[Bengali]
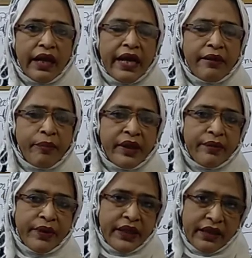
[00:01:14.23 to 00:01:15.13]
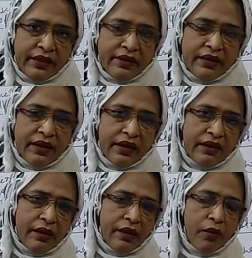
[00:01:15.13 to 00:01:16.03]
এনপিভি
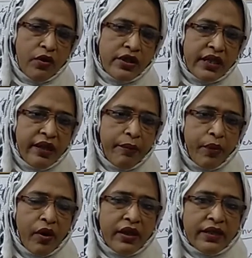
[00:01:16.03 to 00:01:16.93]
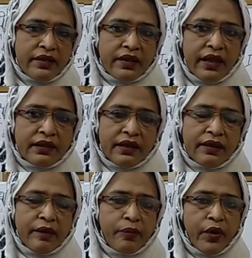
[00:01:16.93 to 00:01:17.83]
একটা মোস্ট ইম্পর্ট্যান্ট একটা
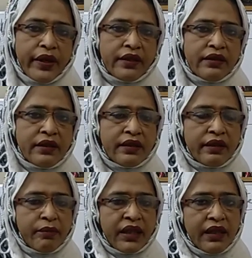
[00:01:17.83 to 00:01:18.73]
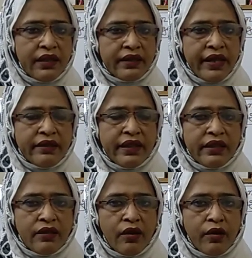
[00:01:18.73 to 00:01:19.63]
পয়েন্ট বা টেকনিক
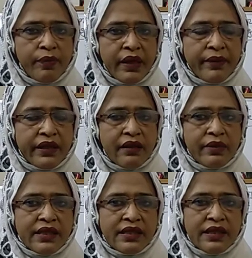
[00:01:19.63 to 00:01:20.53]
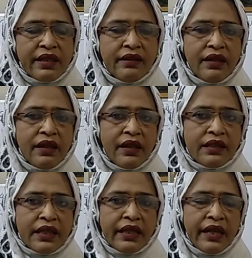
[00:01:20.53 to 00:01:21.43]
অফ ক্যাপিটাল বাজেটিং
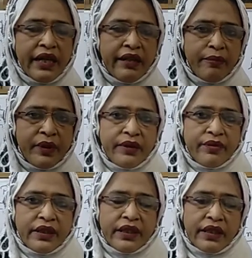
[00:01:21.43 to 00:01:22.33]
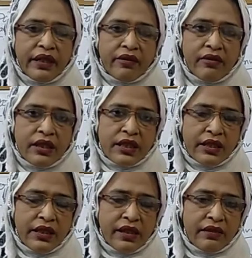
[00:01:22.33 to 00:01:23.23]
সেই এনপিভি
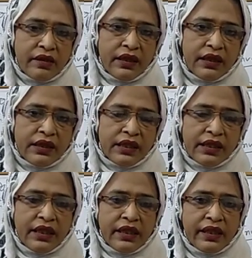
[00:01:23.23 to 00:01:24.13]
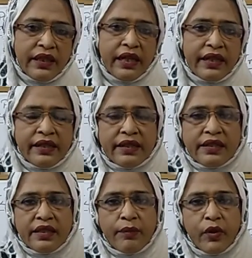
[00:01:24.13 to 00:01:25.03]
ক্যালকুলেশনের সাথে রিলেটেড
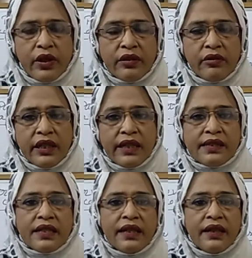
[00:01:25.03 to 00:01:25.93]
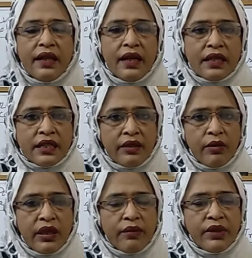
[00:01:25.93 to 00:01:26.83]
যে পয়েন্টগুলি আছে
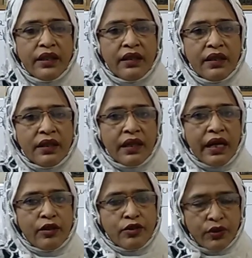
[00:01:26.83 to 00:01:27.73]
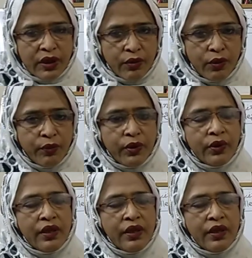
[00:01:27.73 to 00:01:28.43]
সেগুলি আমি আলোচনা করব